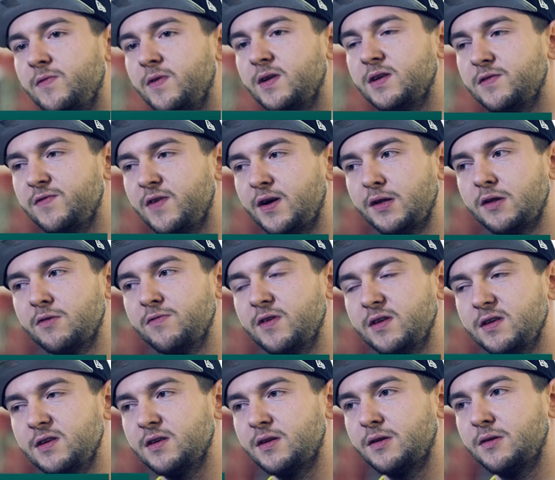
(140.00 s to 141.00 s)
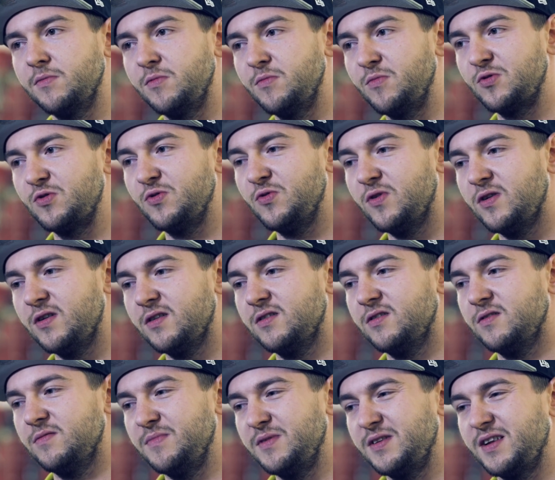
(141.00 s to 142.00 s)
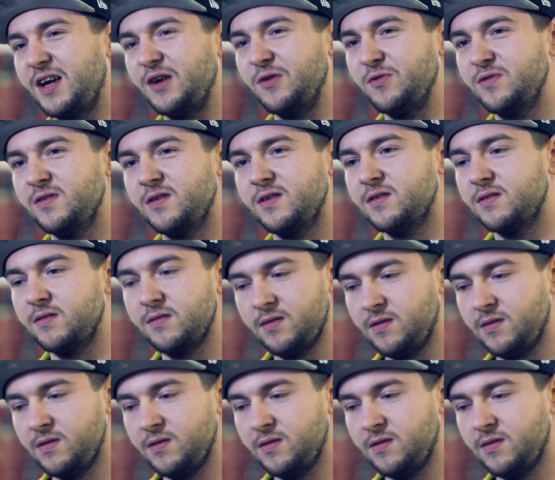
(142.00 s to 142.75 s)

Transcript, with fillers: Weil ich weiß, wenn ich jetzt mit dem Motorrad mit 300,